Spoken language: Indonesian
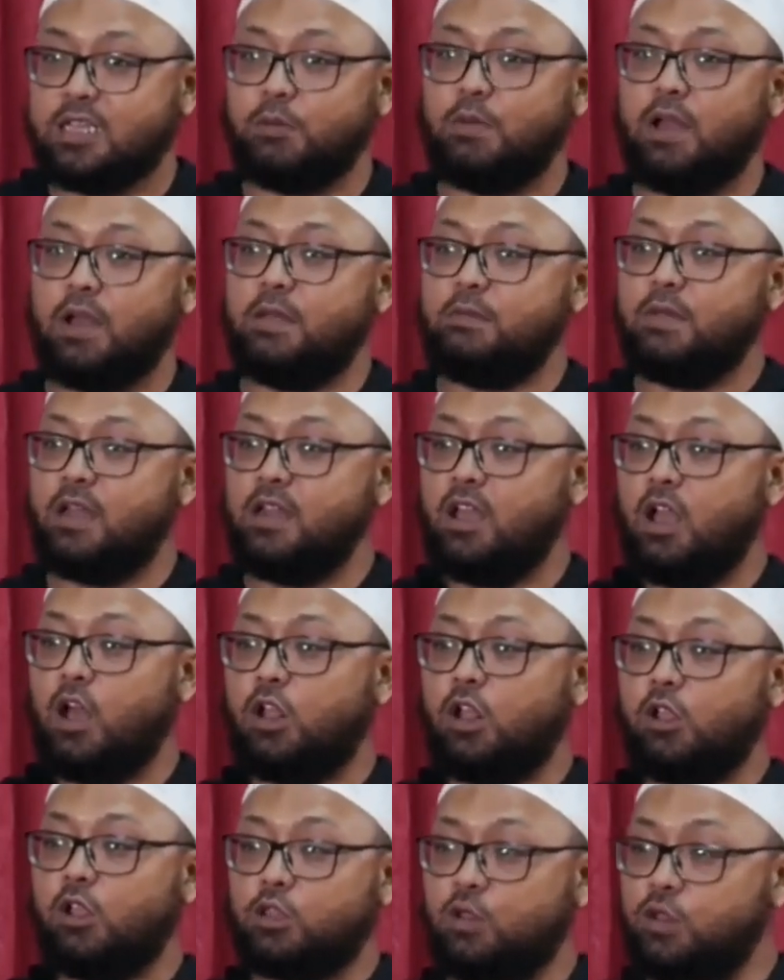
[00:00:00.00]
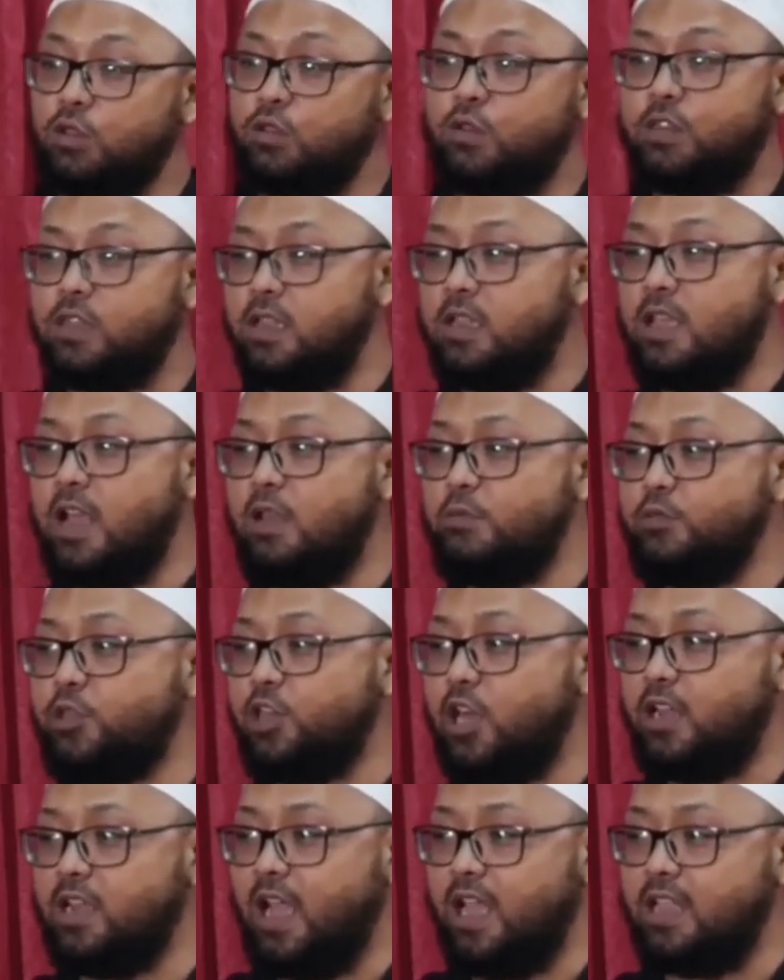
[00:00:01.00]
sebagaimana yang Allah tuntut di dalam
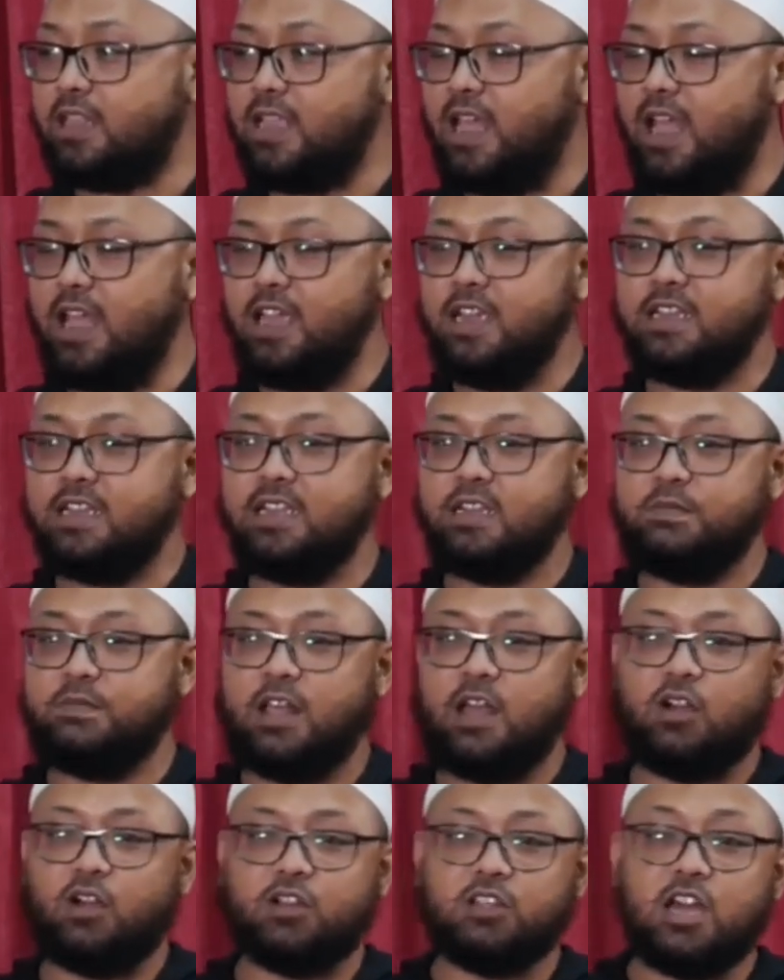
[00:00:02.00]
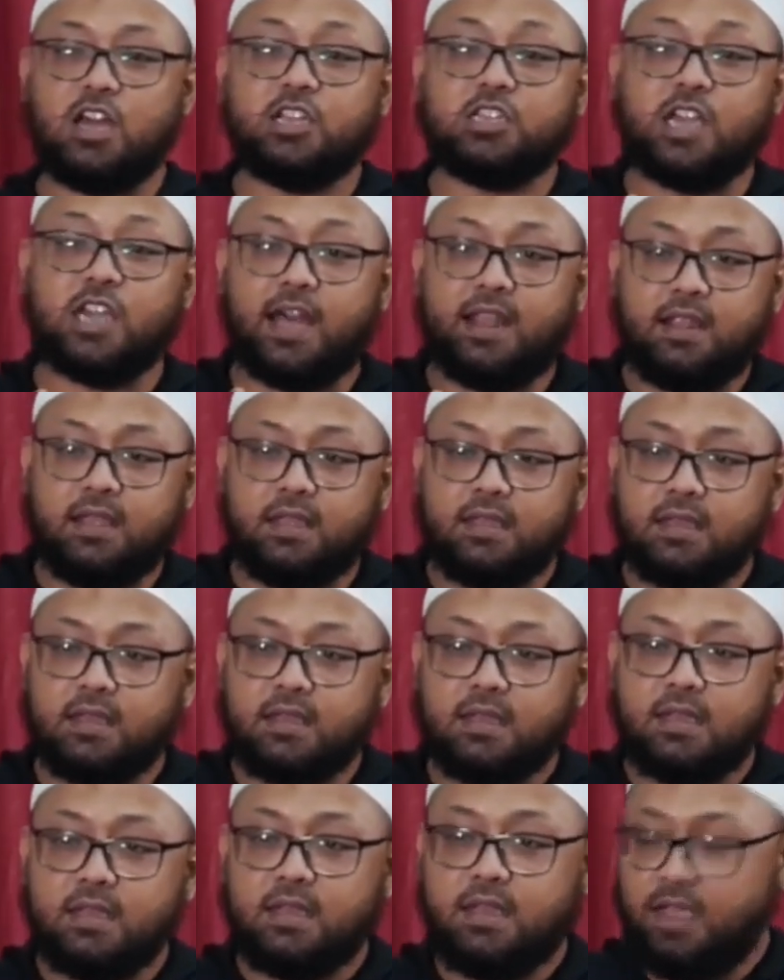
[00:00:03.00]
syariatnya ini dibilang kodar
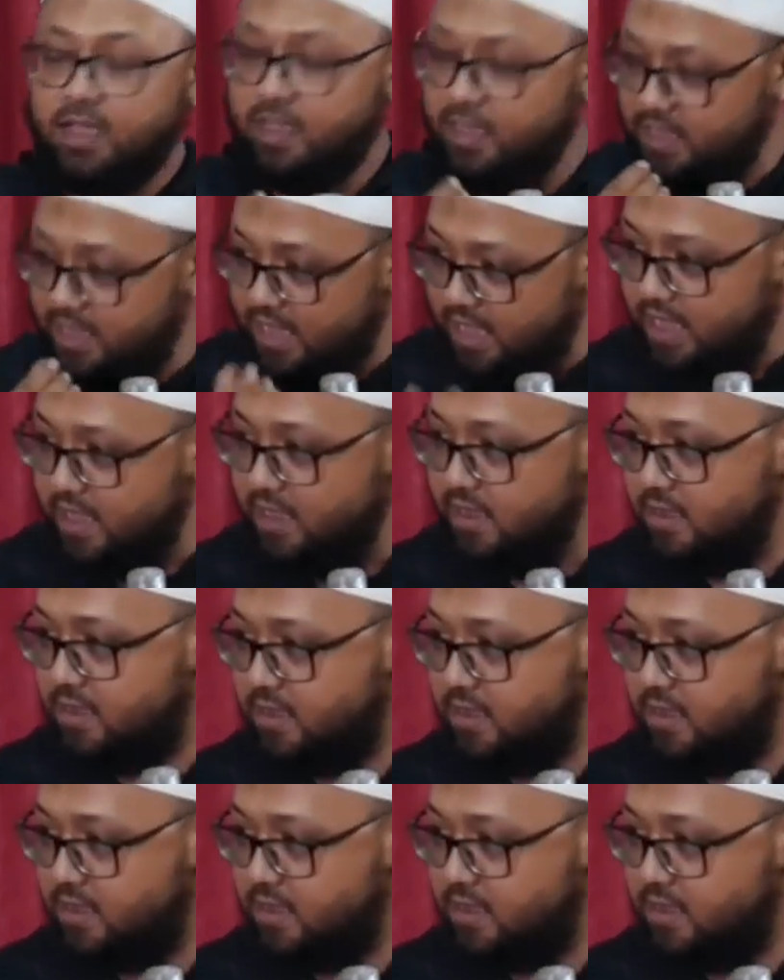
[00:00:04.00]
iya.